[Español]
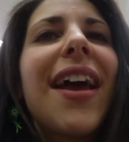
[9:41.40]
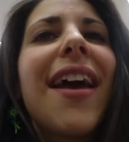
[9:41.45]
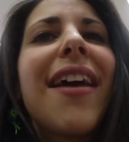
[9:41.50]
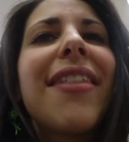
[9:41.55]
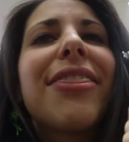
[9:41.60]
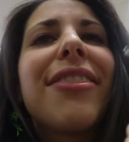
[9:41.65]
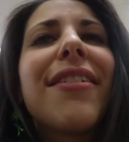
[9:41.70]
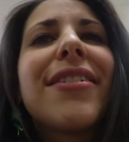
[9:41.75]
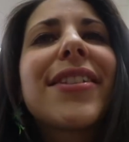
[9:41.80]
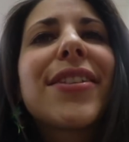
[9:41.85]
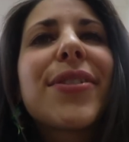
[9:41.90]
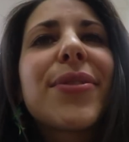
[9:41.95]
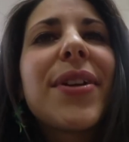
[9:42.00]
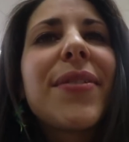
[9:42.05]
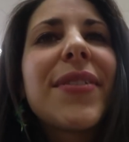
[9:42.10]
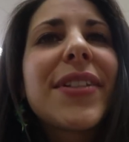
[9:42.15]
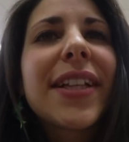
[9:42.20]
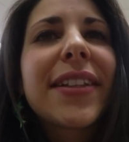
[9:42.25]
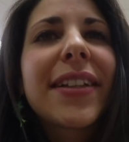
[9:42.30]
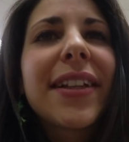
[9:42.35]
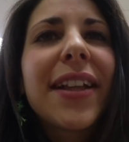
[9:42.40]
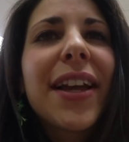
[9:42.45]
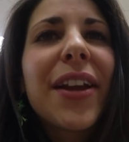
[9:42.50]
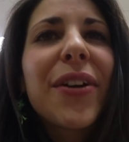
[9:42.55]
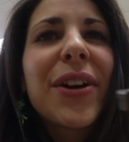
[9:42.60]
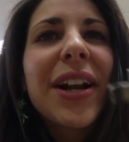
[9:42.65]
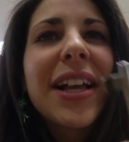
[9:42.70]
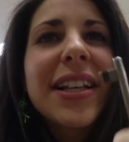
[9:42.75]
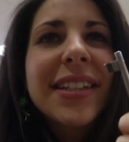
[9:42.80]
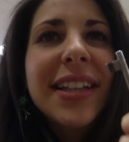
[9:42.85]
Entonces, una vez que te
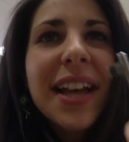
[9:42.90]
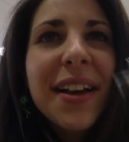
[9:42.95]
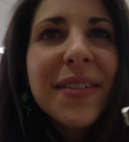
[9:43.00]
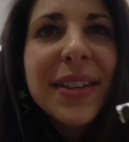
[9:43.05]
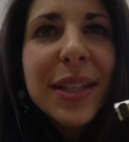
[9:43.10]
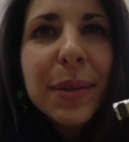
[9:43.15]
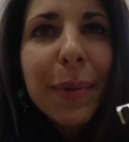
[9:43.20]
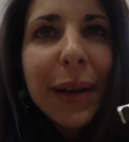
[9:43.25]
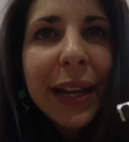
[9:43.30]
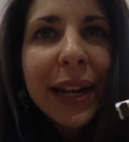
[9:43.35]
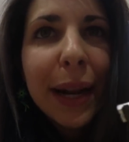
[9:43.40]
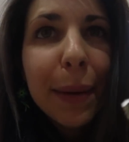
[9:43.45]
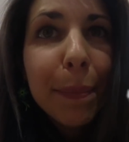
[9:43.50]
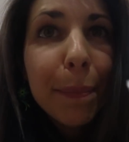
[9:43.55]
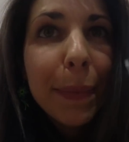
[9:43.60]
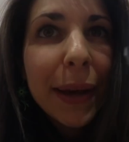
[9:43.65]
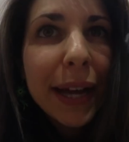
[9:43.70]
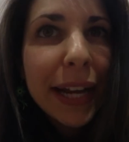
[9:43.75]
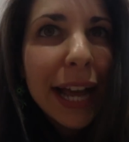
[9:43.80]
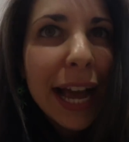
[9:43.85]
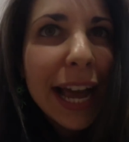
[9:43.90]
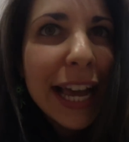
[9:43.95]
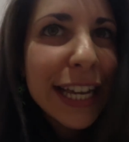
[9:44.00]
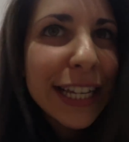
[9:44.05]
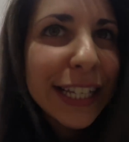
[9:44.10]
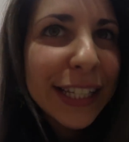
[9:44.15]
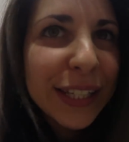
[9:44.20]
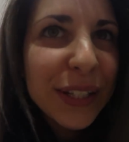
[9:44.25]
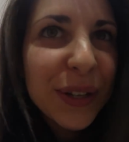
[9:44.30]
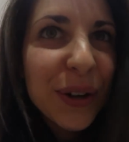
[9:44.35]
dieron las llaves para el
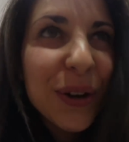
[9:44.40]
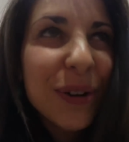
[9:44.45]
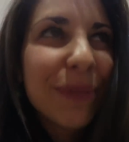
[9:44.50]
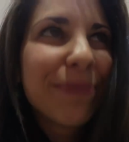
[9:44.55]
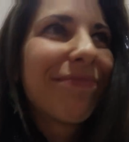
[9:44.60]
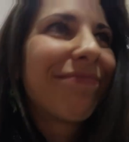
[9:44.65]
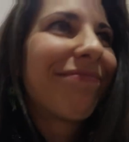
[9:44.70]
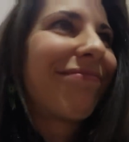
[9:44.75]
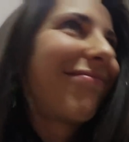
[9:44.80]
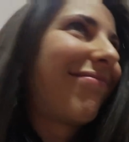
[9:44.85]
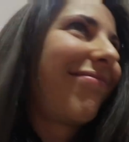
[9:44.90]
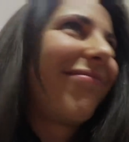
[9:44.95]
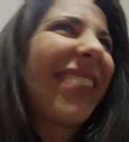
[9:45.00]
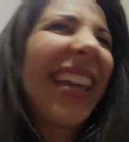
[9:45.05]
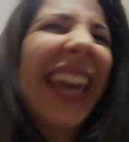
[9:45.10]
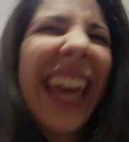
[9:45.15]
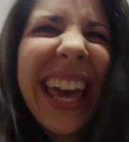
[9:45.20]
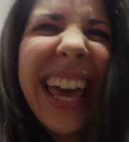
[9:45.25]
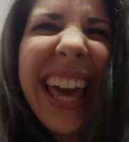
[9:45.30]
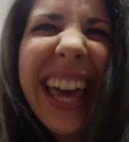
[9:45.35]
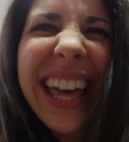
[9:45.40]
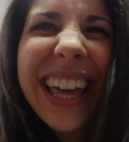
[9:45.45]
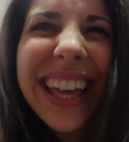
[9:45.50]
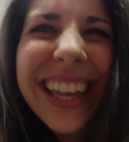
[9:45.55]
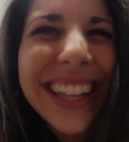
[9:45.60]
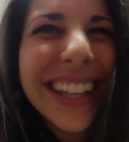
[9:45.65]
paraíso, ¿qué?